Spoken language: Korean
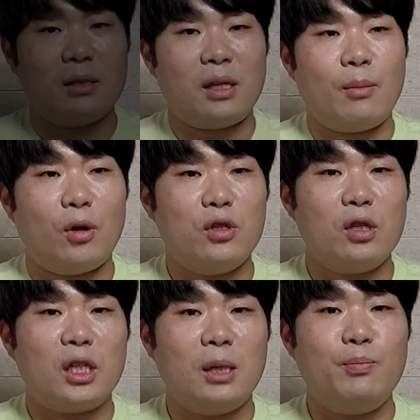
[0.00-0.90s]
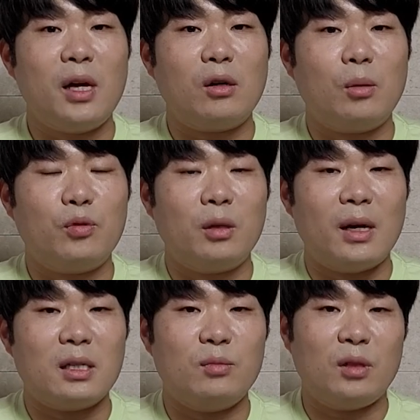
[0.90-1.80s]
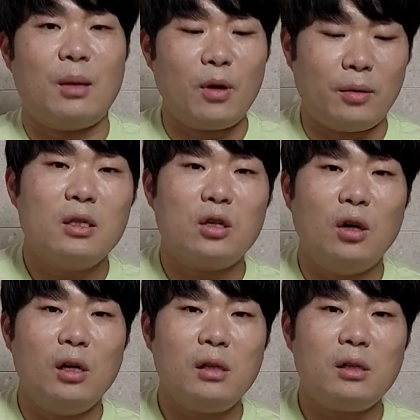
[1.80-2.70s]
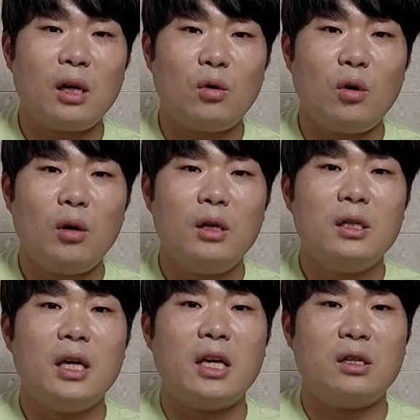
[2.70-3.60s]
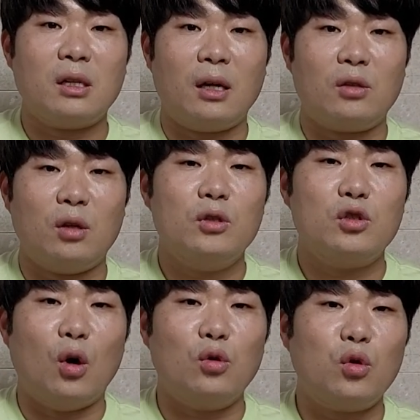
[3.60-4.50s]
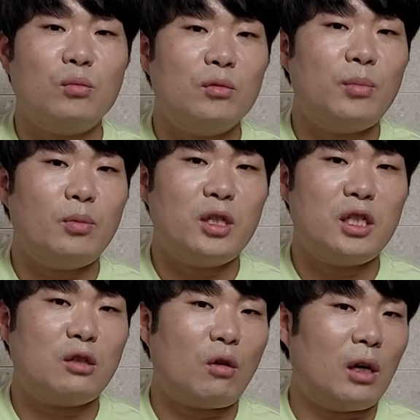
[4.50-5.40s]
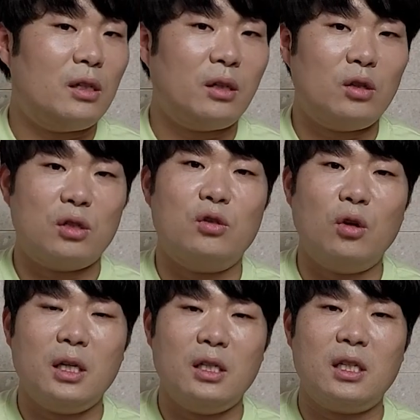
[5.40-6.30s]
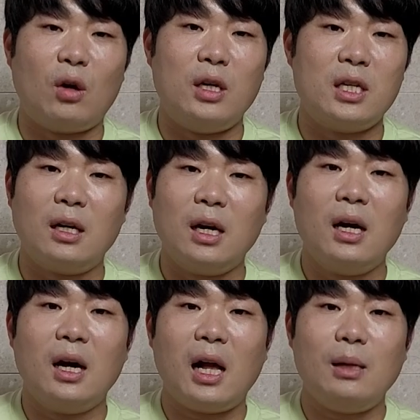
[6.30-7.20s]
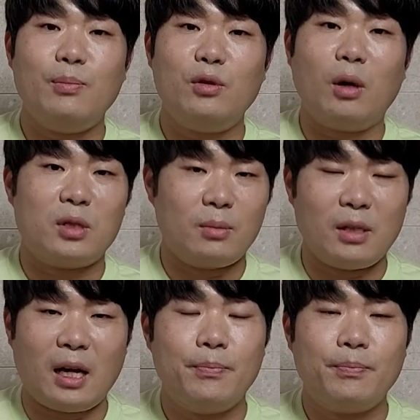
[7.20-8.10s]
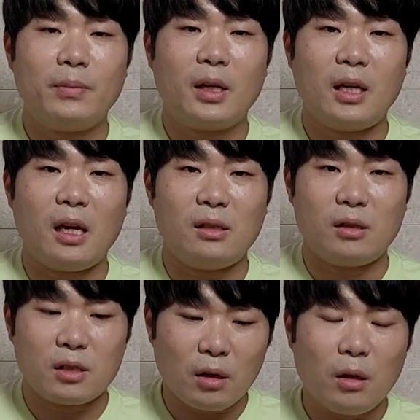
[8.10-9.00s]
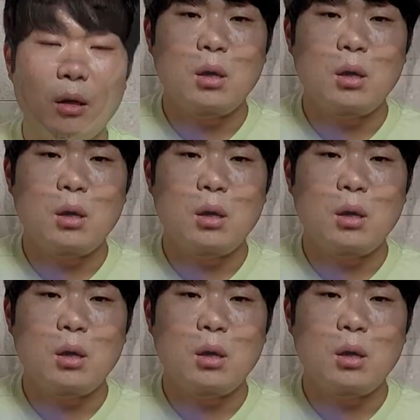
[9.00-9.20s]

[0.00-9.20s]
때 먼저 기피할 것부터 말씀드리자면 절대로 예전에 나왔던 전통 문법 지식과 관련된 것은요 이제 더 이상 할 필요가 없습니다 nope. 예를 들어서